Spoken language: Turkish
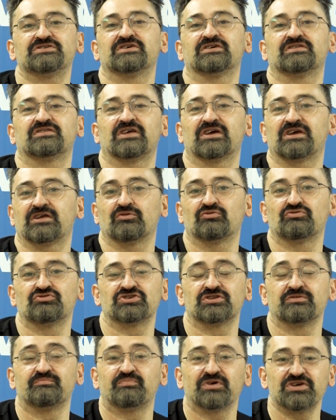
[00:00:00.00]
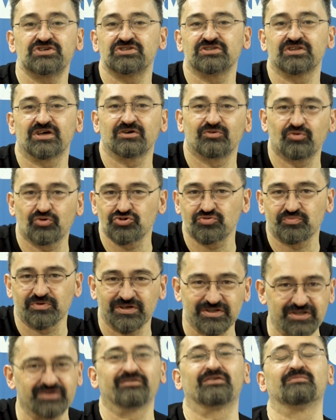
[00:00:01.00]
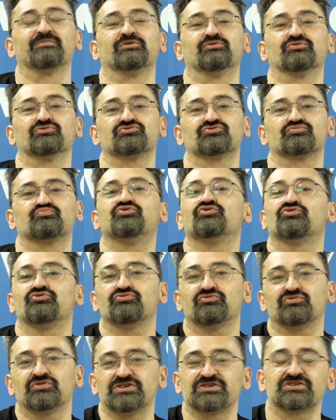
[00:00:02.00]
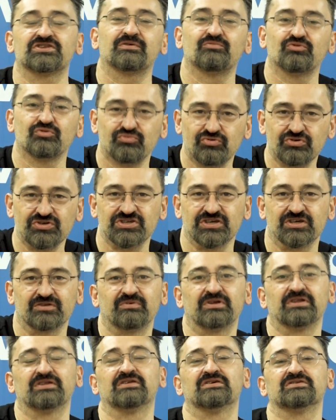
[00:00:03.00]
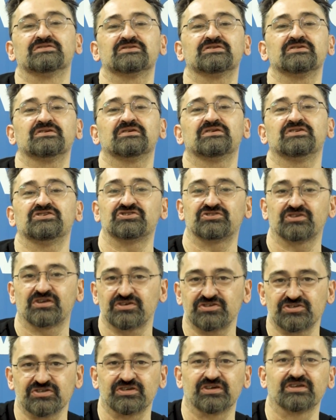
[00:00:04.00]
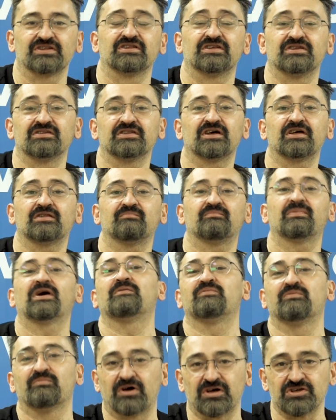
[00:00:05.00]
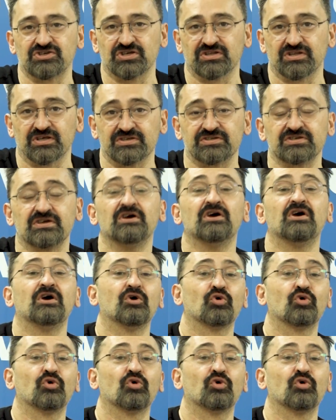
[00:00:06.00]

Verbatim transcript: Biz de teknolojinin peşinden koşmaya devam ediyoruz. Bugün İstanbul Büyükşehir Belediyesi iştirak şirketlerinden Belbim AŞ'deyiz.